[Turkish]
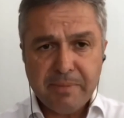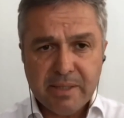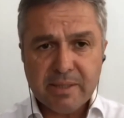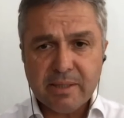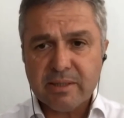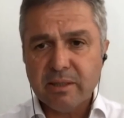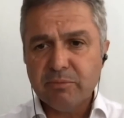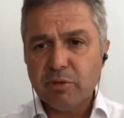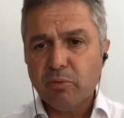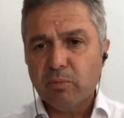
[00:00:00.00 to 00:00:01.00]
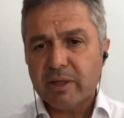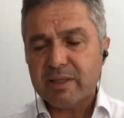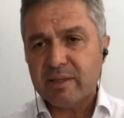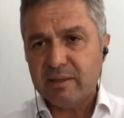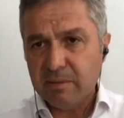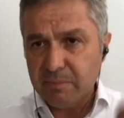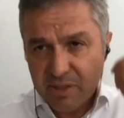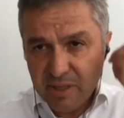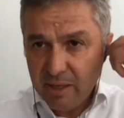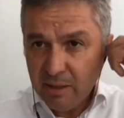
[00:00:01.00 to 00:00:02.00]
Ama biz yazılımcı bulmak
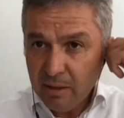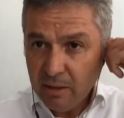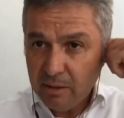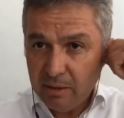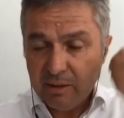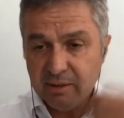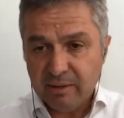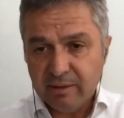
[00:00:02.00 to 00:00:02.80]
istediğimizde hı hı.